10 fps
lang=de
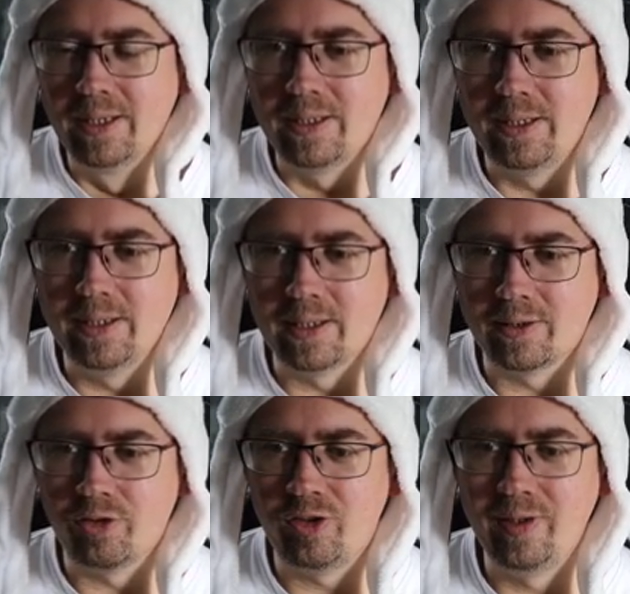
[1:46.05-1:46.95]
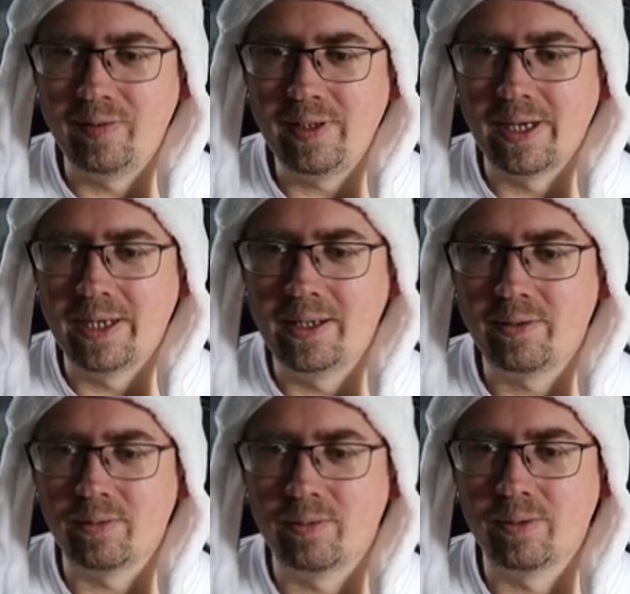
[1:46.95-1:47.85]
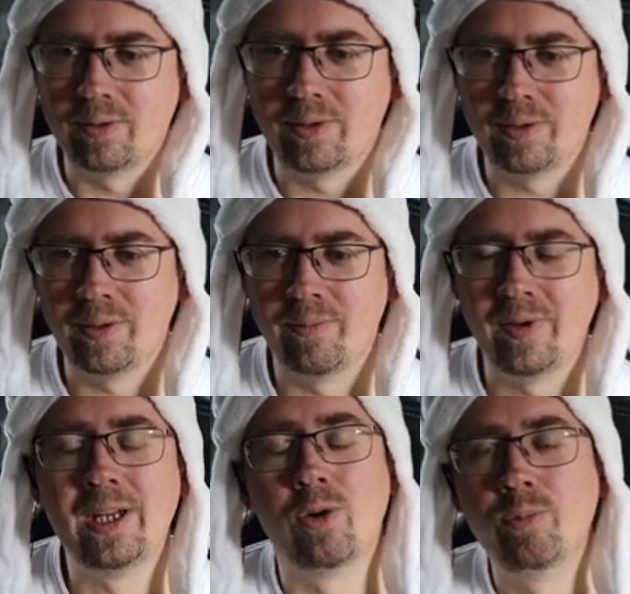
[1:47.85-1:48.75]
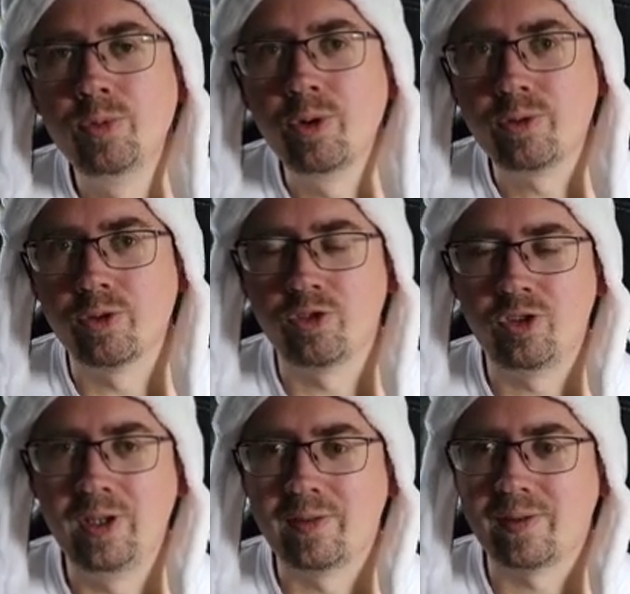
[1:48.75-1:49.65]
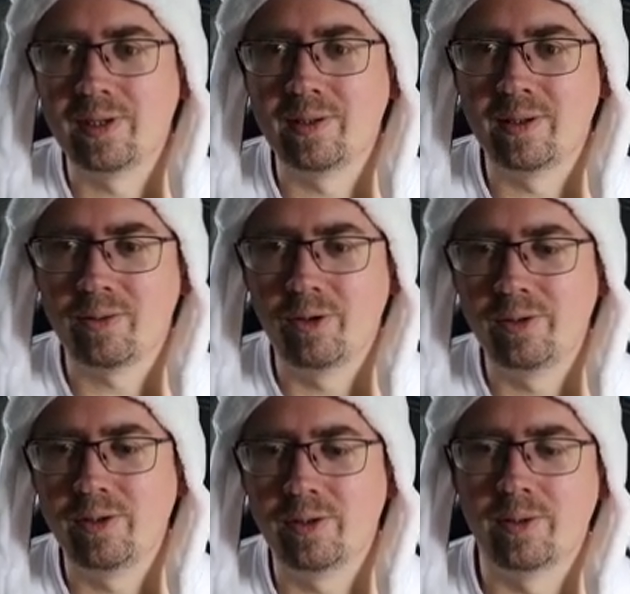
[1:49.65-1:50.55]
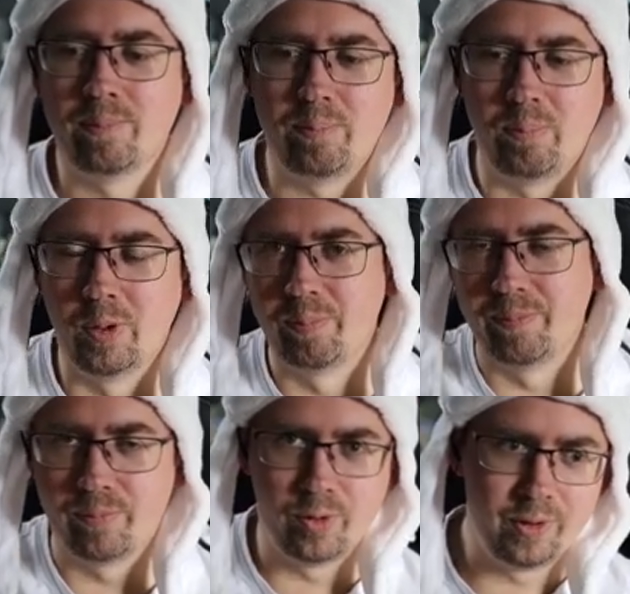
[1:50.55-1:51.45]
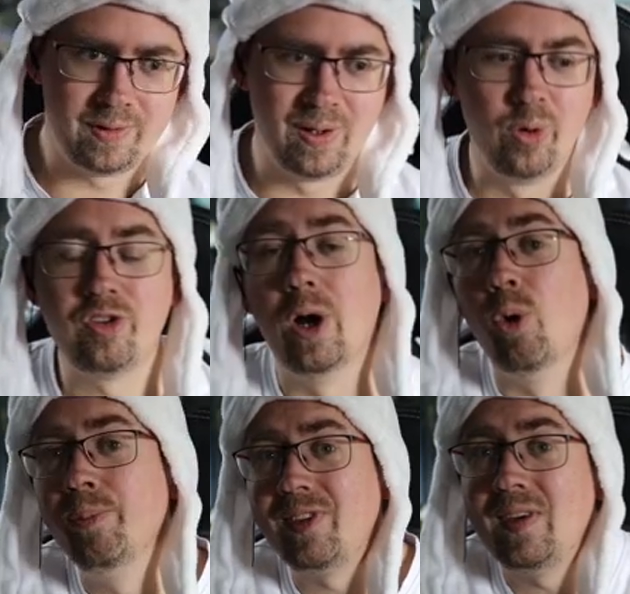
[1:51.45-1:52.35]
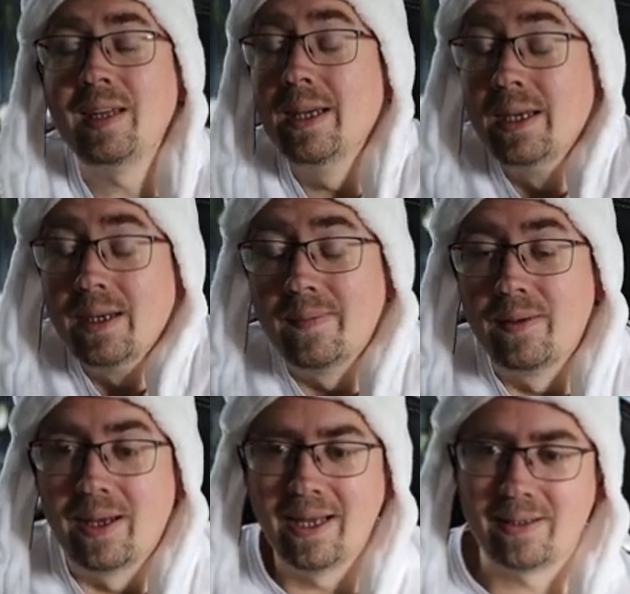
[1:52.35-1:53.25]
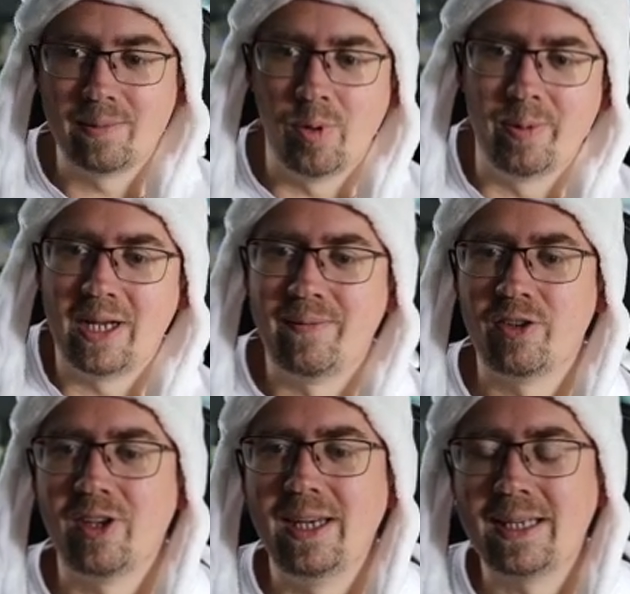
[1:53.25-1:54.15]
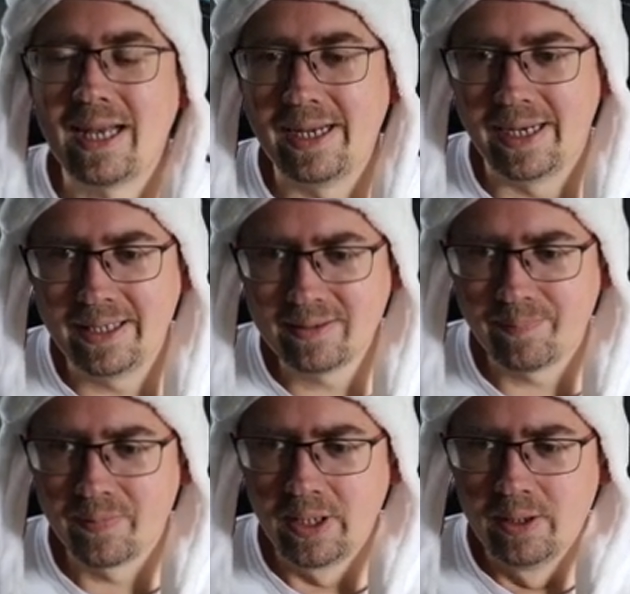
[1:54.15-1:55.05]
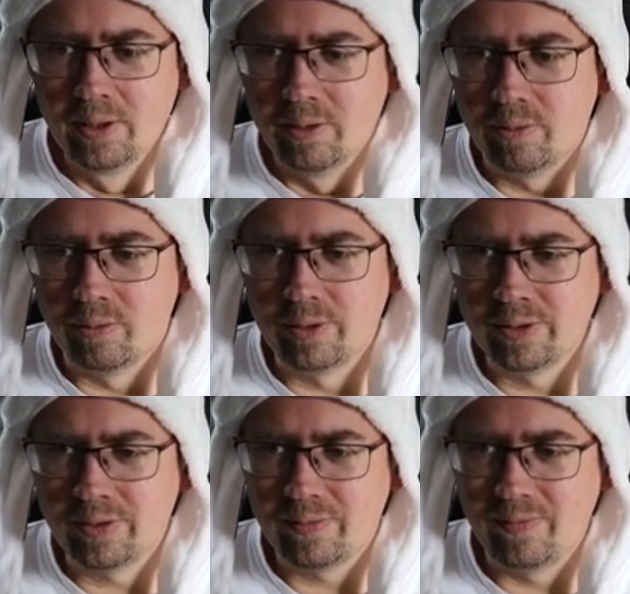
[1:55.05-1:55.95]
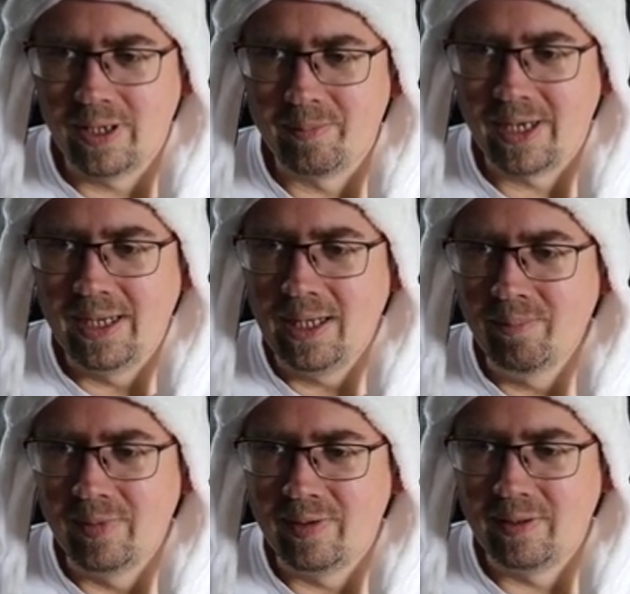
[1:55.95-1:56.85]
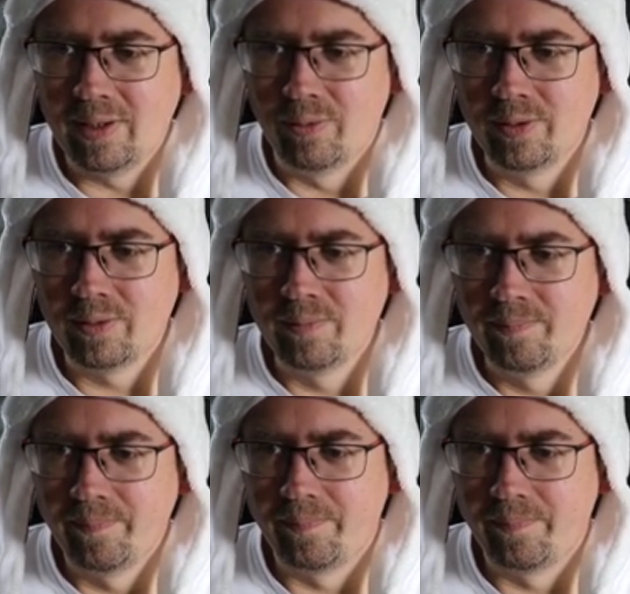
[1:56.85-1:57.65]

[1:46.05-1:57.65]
Hier schießt ihr halt und ähm, wenn ihr nach oben drückt und schießt, dann äh, könnt ihr euch theoretisch da umziehen. Hat momentan wahrscheinlich keinen Halt. Und wir haben drei Leben, seht ihr unten.